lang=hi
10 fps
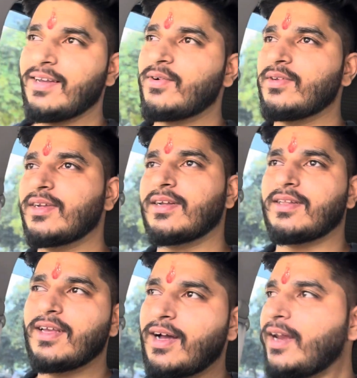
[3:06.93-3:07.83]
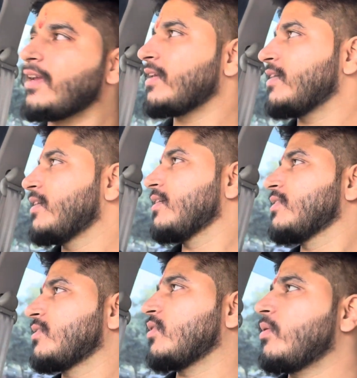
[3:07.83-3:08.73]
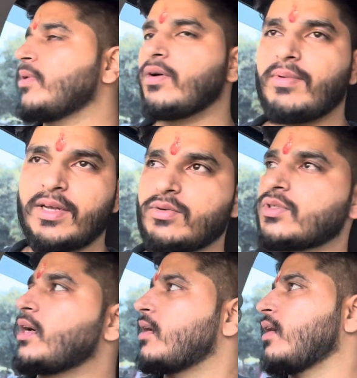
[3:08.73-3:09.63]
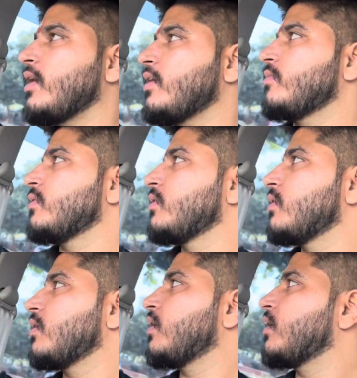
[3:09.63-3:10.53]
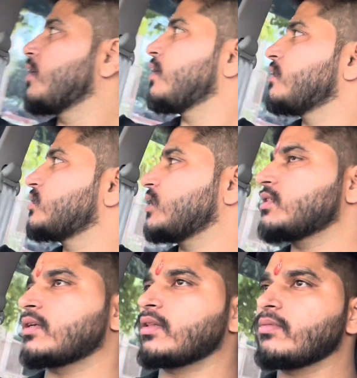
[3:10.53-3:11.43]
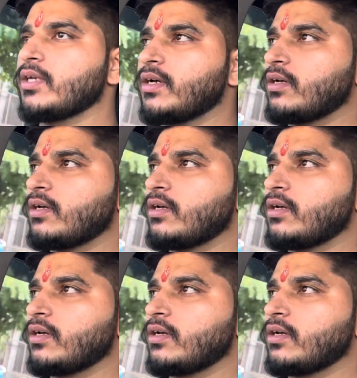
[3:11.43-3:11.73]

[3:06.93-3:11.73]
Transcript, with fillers: है कोई दिक्कत नहीं खा लेंगे तो अब यहाँ भाई कुछ खाना आया यार चेंज कर दी भैया